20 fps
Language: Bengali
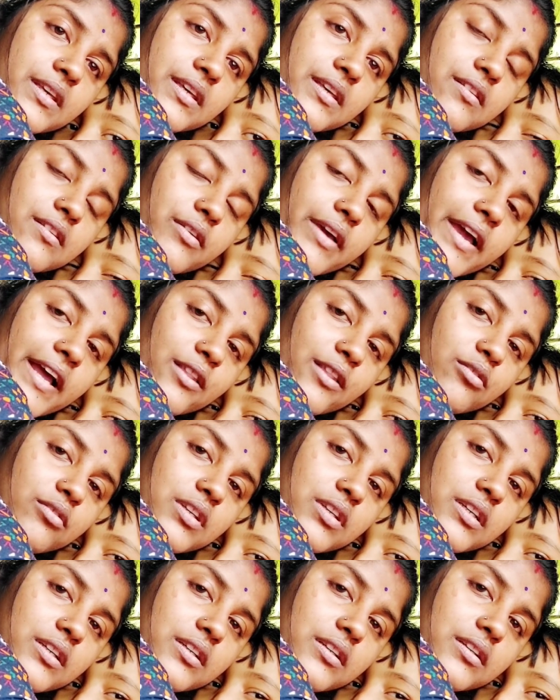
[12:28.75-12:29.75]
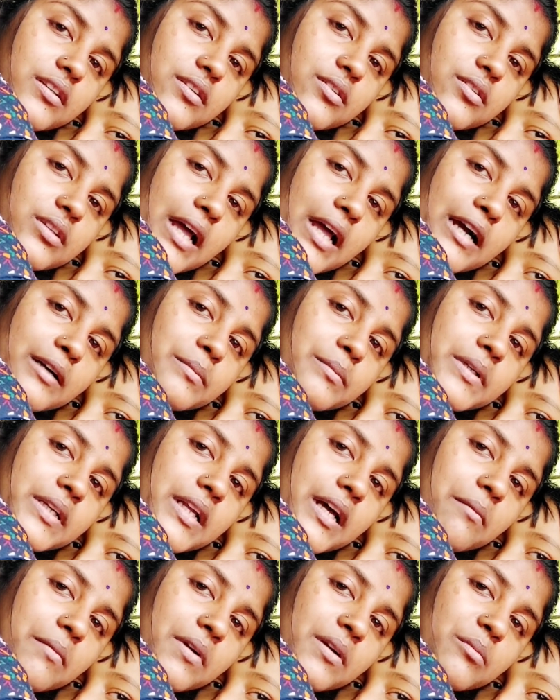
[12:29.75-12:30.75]
কিন্তু এতদিন তো থাকবে
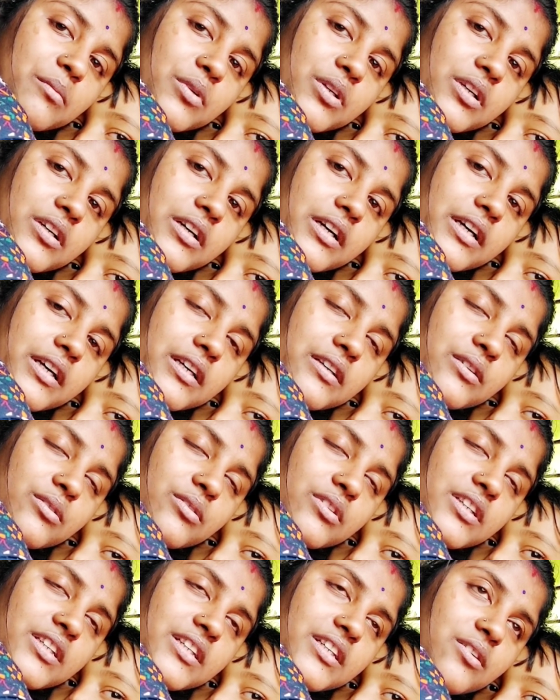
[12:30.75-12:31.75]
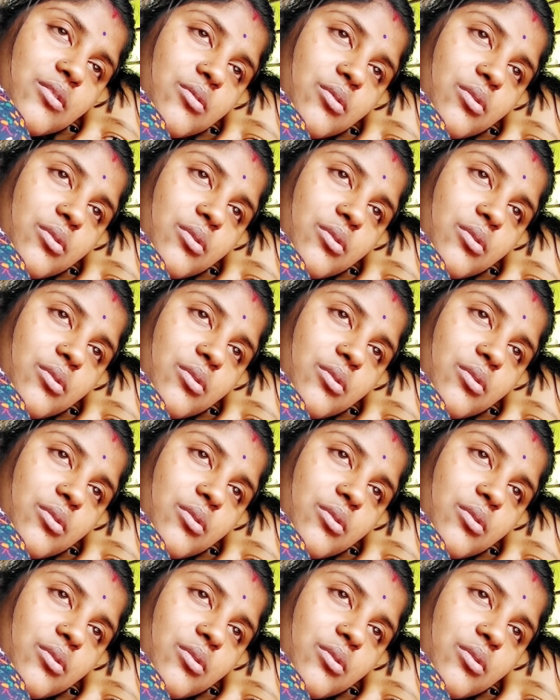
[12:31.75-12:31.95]
না আমার মনে হয় কিন্তু কি